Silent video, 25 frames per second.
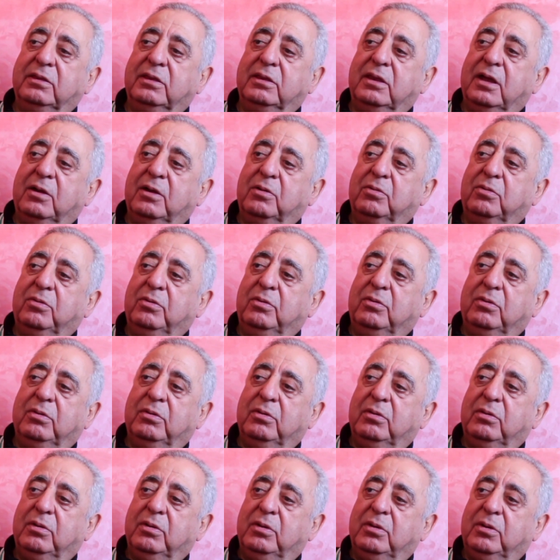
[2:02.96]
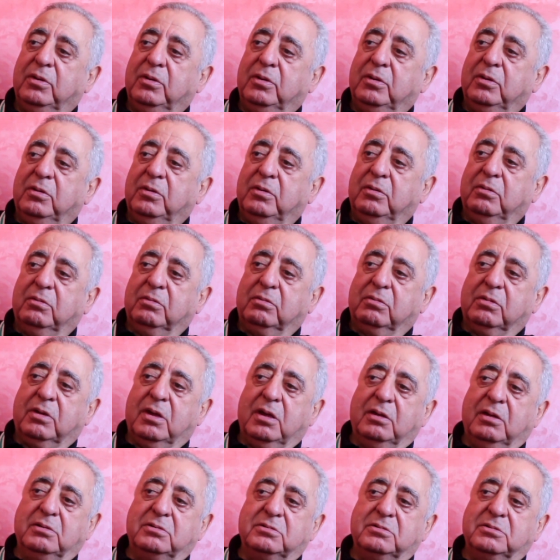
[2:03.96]
نطارو
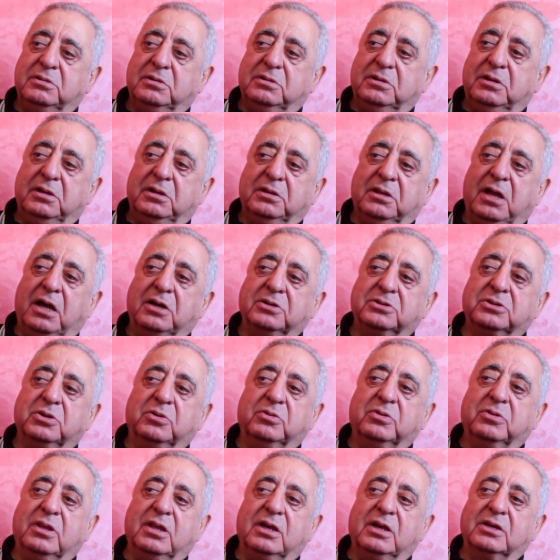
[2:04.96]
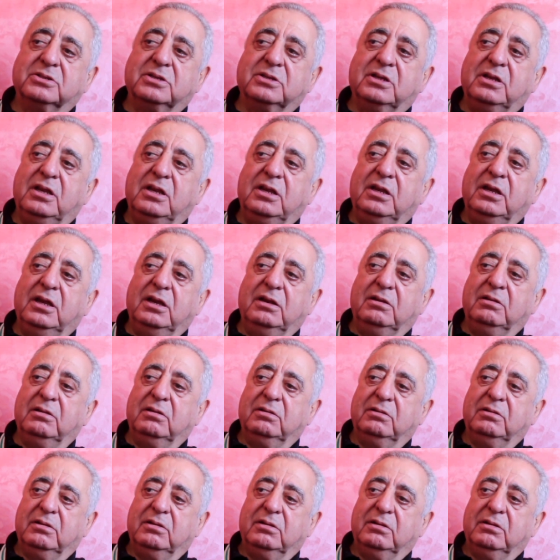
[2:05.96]
كان 11 12 الليل